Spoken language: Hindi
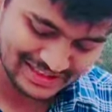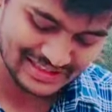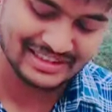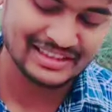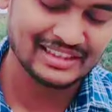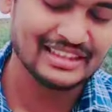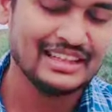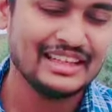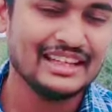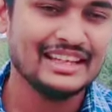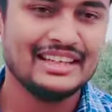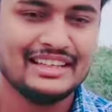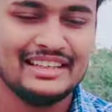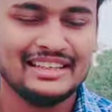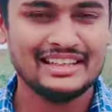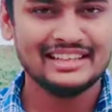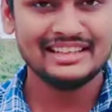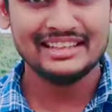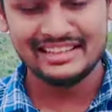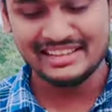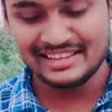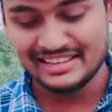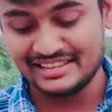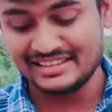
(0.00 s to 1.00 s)
हैं यानी
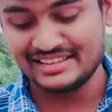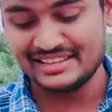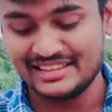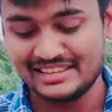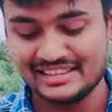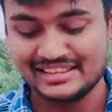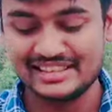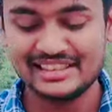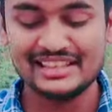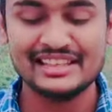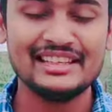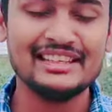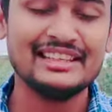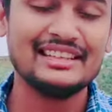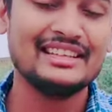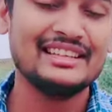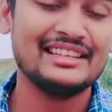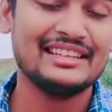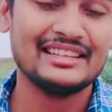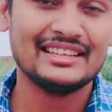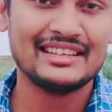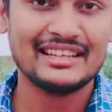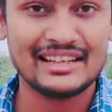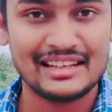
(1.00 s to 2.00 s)
कि इसे
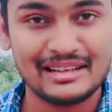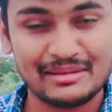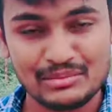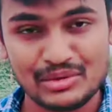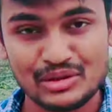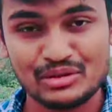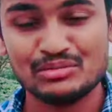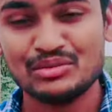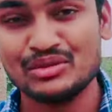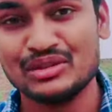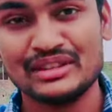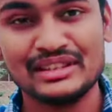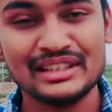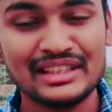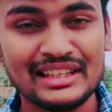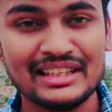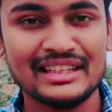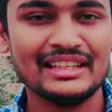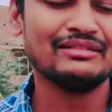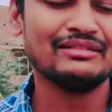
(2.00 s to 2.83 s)
हम लोग बोलते हैं